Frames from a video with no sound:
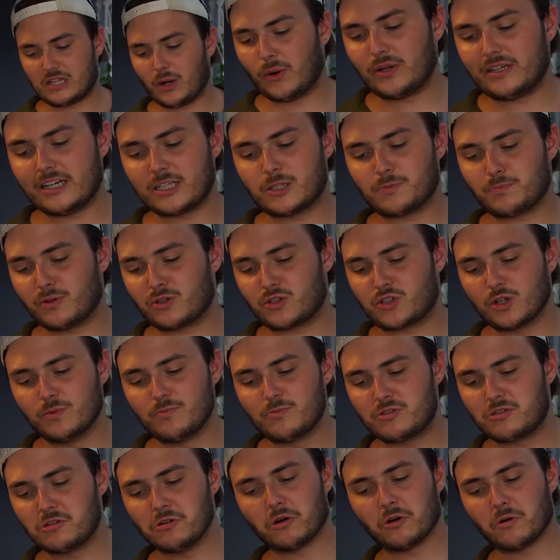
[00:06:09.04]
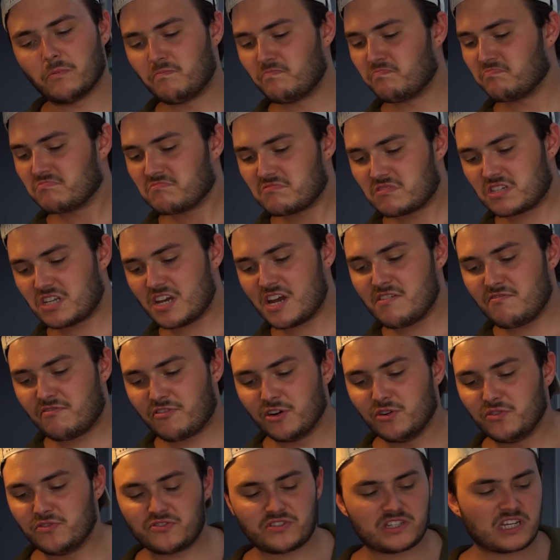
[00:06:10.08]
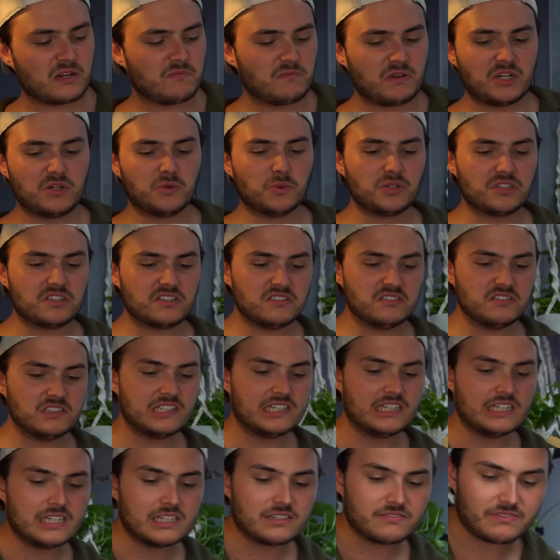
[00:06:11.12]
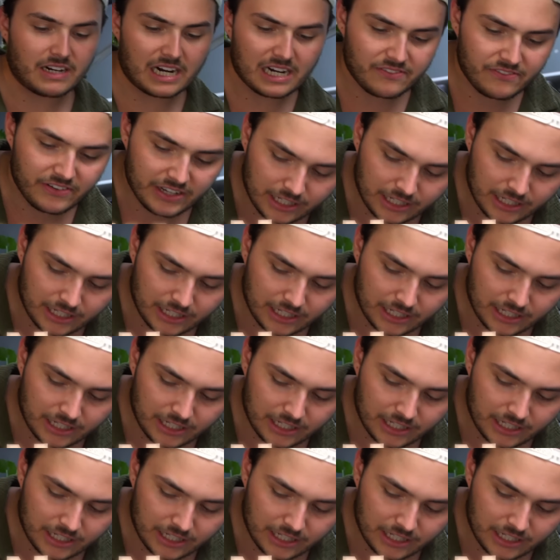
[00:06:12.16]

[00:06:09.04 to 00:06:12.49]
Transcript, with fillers: Dauert jetzt bestimmt so 10, 15 Minuten, weil